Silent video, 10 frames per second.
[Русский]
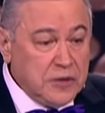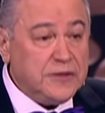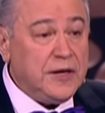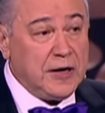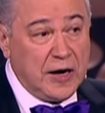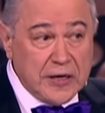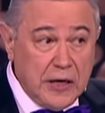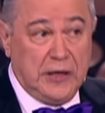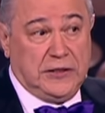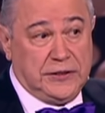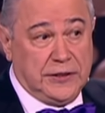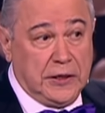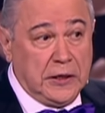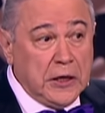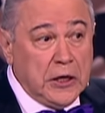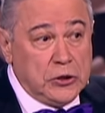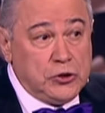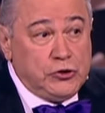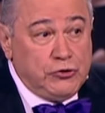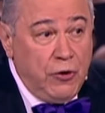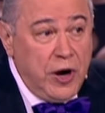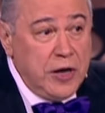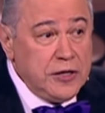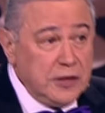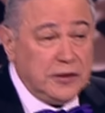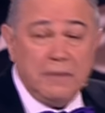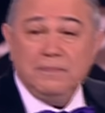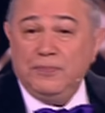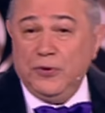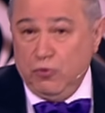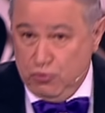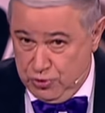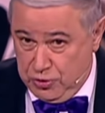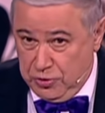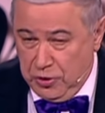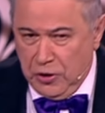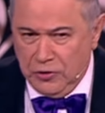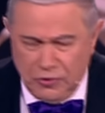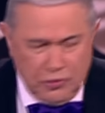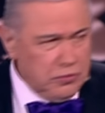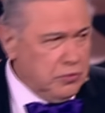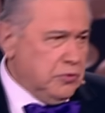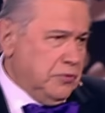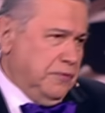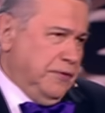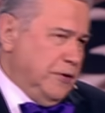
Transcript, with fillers: Вот за границей, что они там пьют? Ну,